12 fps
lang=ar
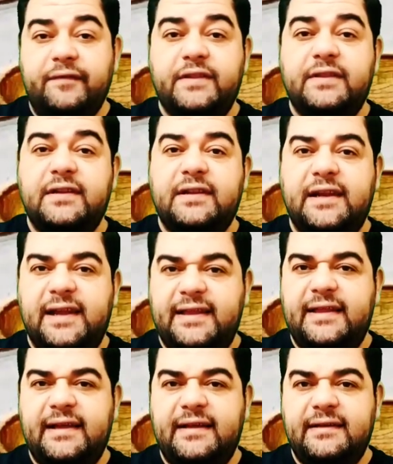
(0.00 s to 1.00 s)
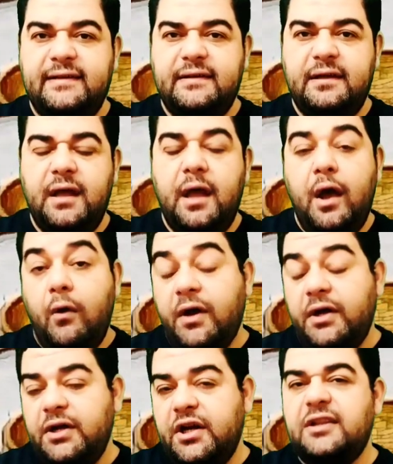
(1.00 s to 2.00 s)
في فترة العدة
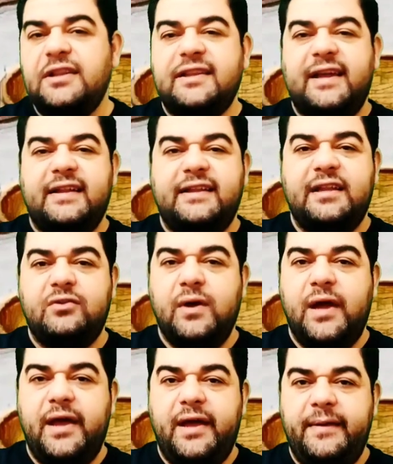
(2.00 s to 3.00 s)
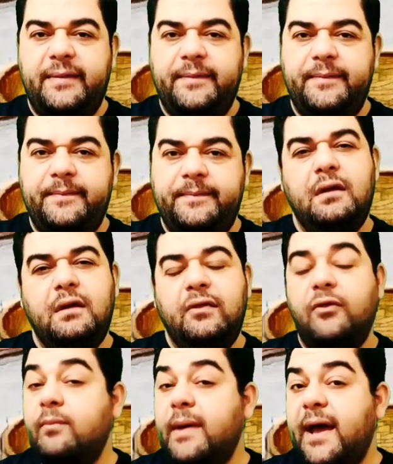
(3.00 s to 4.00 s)
وانقضت عدتها
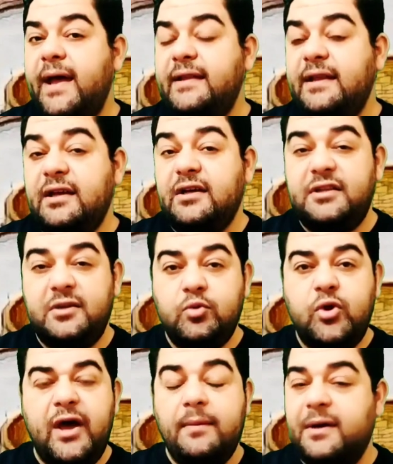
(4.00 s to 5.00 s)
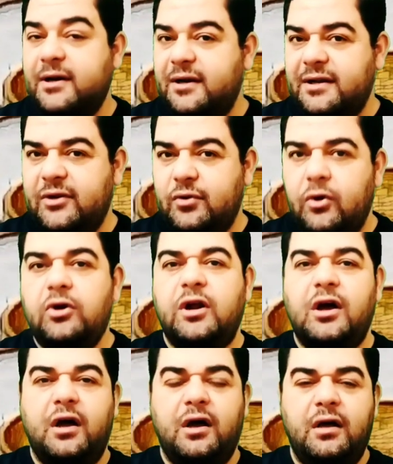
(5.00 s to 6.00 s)
ثم عاد يخطبها مرة
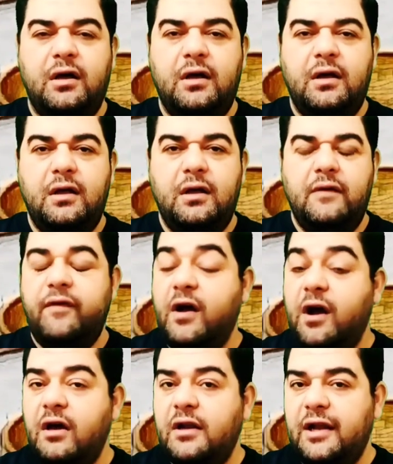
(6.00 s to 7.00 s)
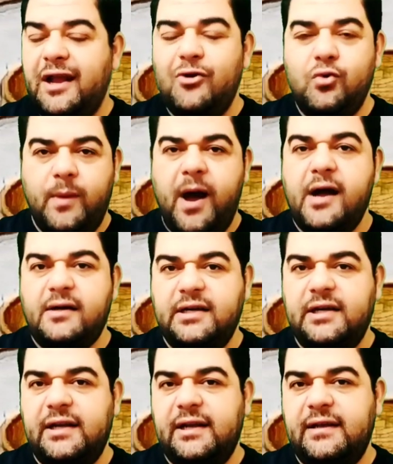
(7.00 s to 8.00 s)
أخرى فقال له
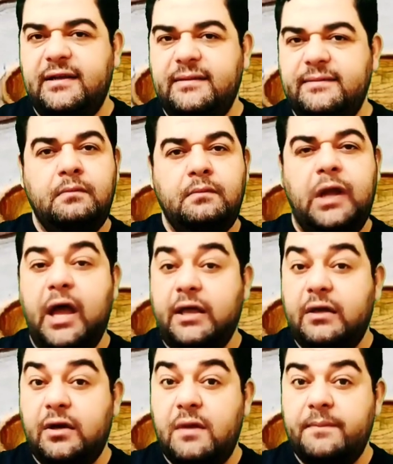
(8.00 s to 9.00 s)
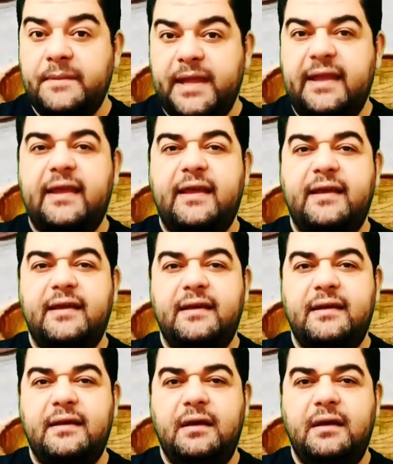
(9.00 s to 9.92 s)
معقل أكرمتك